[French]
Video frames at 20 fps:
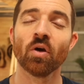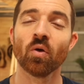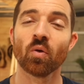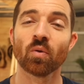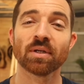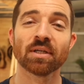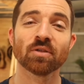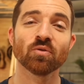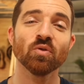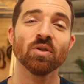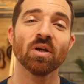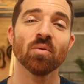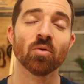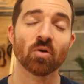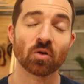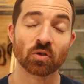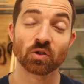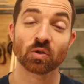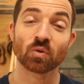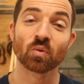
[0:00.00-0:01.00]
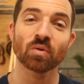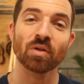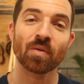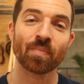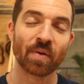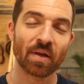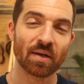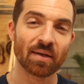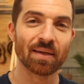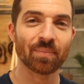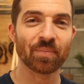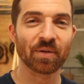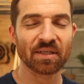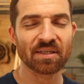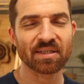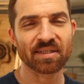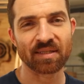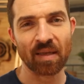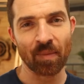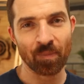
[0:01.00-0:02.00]
On a tout d'abord ce qu'on appelle la
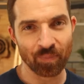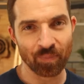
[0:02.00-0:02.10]
prise